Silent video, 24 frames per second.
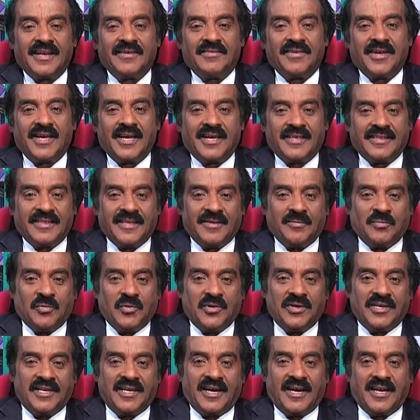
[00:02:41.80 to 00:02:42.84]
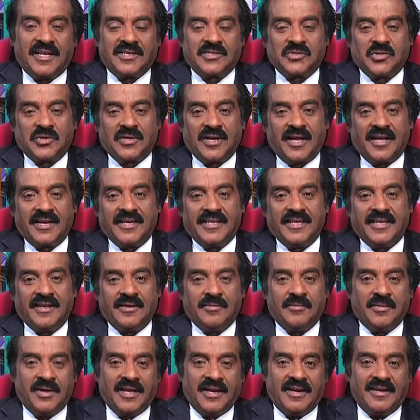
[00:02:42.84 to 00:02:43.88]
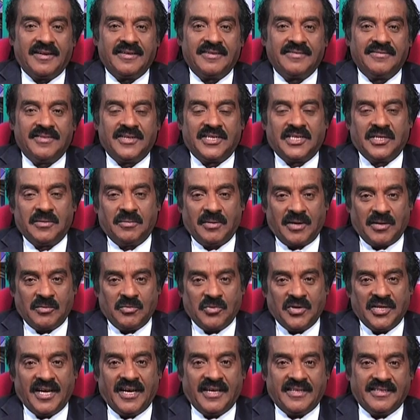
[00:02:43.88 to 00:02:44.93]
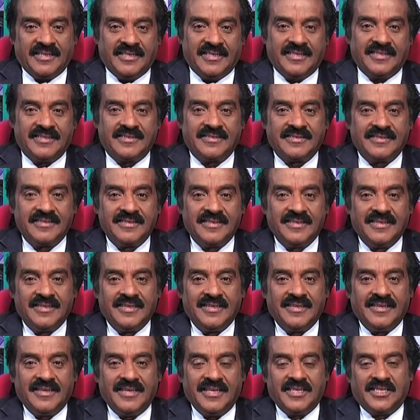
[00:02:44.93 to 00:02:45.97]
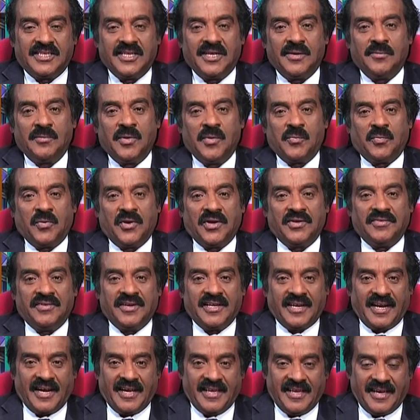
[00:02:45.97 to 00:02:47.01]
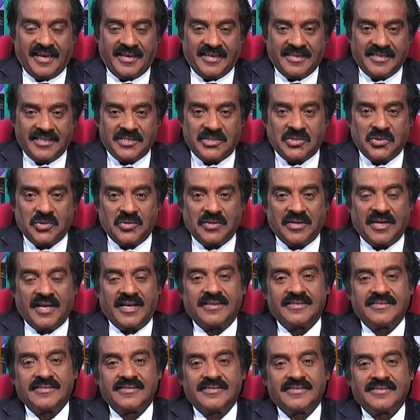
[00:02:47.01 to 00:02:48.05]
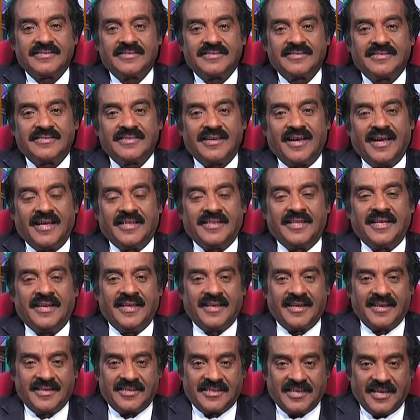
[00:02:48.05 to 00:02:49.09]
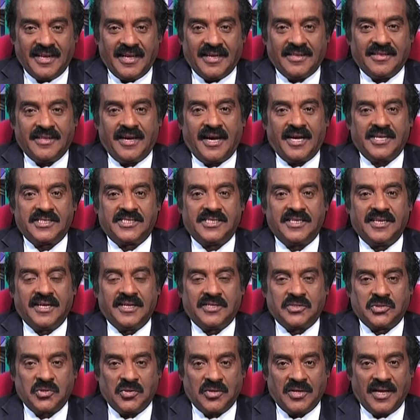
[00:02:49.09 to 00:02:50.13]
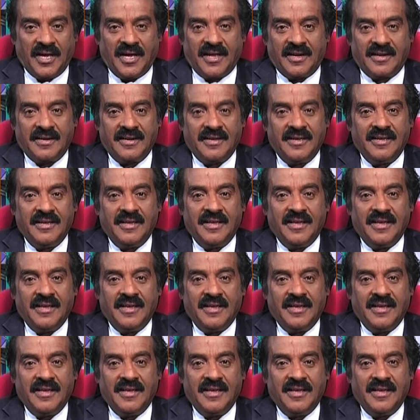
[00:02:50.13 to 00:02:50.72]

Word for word: எனவே அந்த போட்டியாளன் சொன்னான் நீ இனிமேல் வெற்றி பெற முடியாது நீ திரும்பி போய்விடுகிறாயா என்று சொன்னான் அந்த நேரத்திலே அந்த ஆசிரியர் சொன்னார்